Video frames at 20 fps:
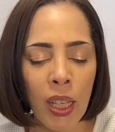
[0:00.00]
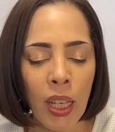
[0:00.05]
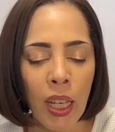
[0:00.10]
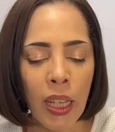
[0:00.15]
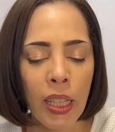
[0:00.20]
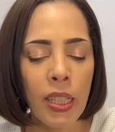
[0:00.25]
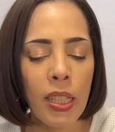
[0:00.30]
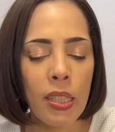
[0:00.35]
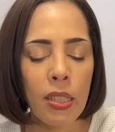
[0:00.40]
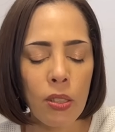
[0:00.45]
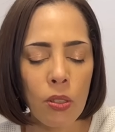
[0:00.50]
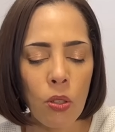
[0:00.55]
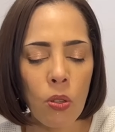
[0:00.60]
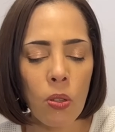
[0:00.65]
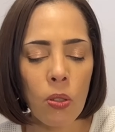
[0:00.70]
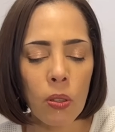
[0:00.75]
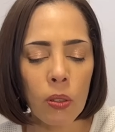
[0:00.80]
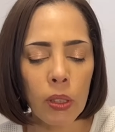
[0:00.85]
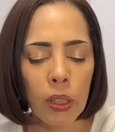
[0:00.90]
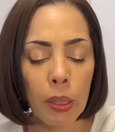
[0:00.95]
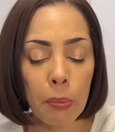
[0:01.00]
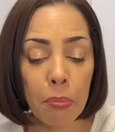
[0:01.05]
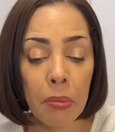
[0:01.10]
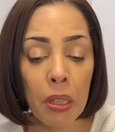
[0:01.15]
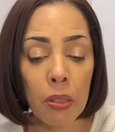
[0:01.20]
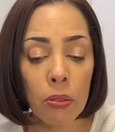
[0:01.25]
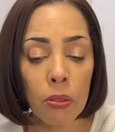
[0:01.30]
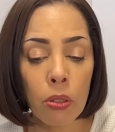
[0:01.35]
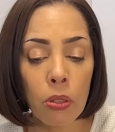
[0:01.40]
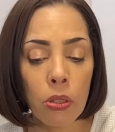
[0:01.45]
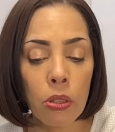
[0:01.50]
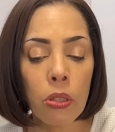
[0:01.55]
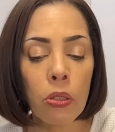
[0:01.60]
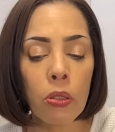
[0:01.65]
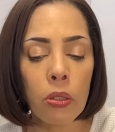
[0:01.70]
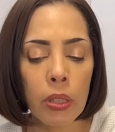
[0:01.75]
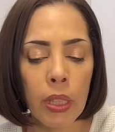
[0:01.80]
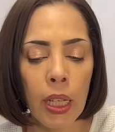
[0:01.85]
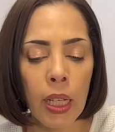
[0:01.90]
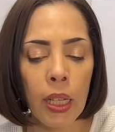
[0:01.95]
円安のインバウンド需
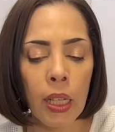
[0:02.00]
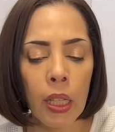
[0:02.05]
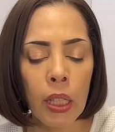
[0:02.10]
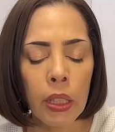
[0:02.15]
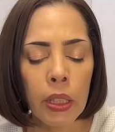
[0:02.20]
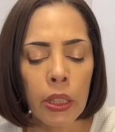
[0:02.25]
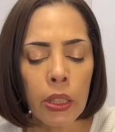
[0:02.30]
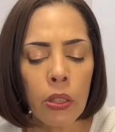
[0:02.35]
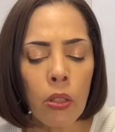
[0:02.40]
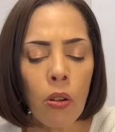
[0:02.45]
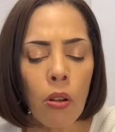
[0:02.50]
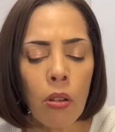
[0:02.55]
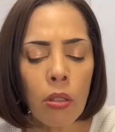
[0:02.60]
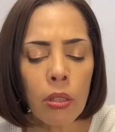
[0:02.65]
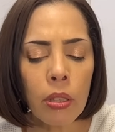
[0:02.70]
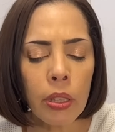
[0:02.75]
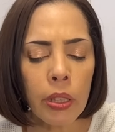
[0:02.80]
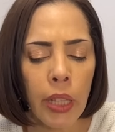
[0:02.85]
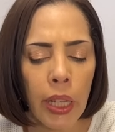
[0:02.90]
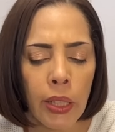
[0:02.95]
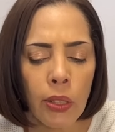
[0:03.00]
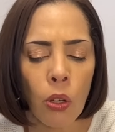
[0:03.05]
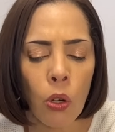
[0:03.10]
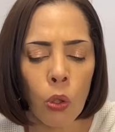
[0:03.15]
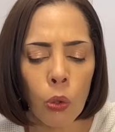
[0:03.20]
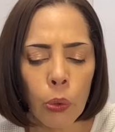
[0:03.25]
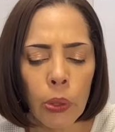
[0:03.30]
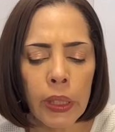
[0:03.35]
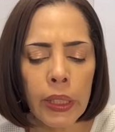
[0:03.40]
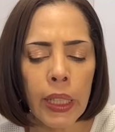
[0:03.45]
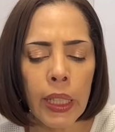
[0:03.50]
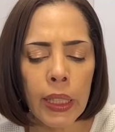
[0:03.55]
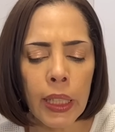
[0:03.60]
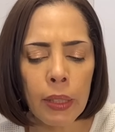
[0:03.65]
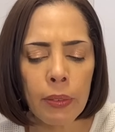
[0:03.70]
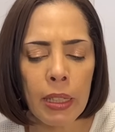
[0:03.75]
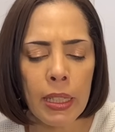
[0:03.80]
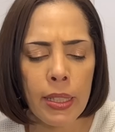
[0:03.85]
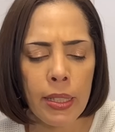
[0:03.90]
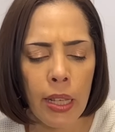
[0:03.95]
要で日本での売り上げ
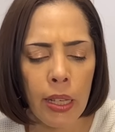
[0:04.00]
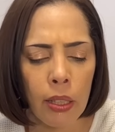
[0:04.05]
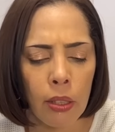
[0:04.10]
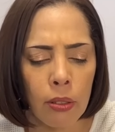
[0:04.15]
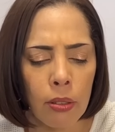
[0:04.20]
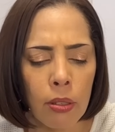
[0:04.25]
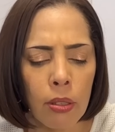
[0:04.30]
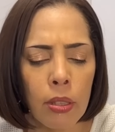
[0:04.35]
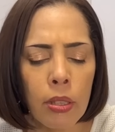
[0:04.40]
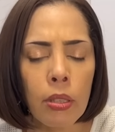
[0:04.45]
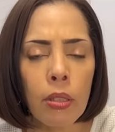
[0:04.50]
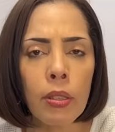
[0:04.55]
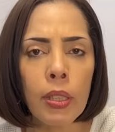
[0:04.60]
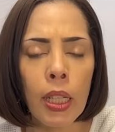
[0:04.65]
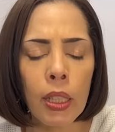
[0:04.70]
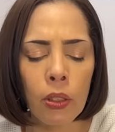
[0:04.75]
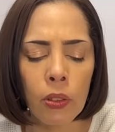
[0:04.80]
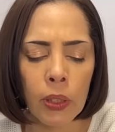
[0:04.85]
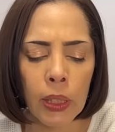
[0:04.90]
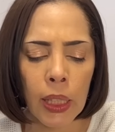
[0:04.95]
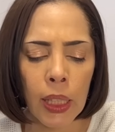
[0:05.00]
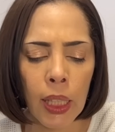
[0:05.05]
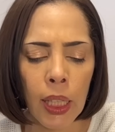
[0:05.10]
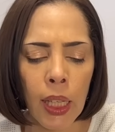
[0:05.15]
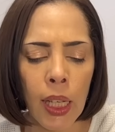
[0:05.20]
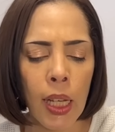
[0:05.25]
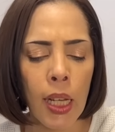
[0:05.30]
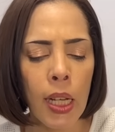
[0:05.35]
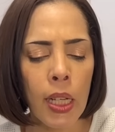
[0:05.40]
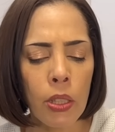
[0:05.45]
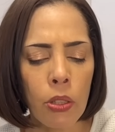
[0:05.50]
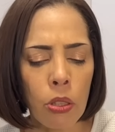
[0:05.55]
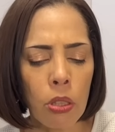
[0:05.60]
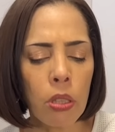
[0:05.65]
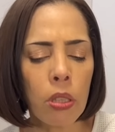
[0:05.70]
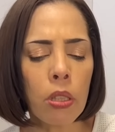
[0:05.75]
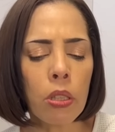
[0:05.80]
は絶好調なのに中